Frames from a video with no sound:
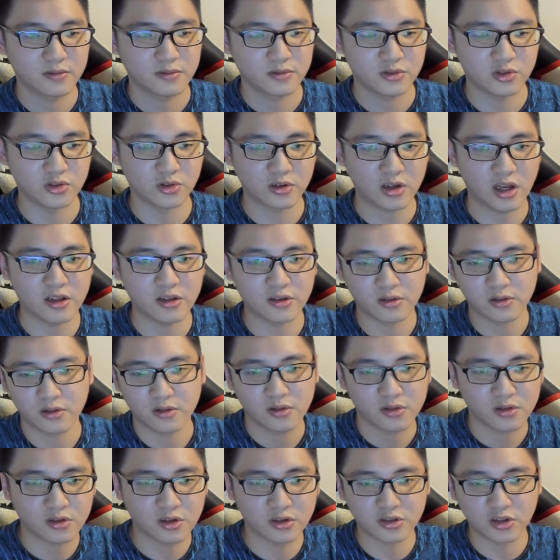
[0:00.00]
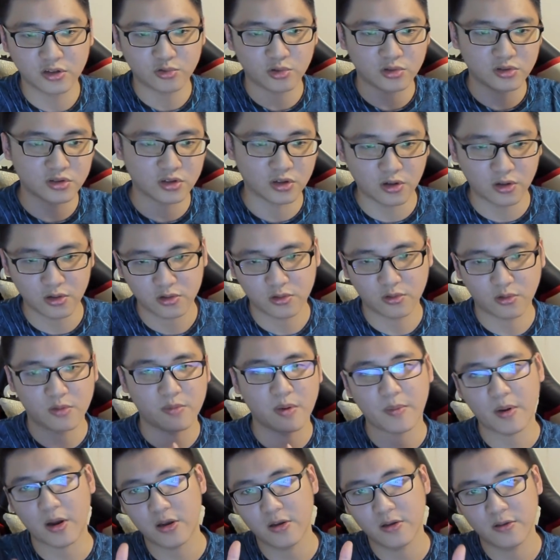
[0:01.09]
就看各自的选择了。各位拜
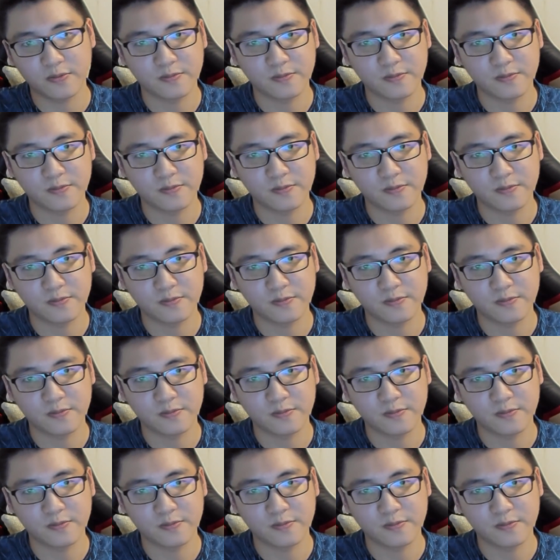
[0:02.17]
拜。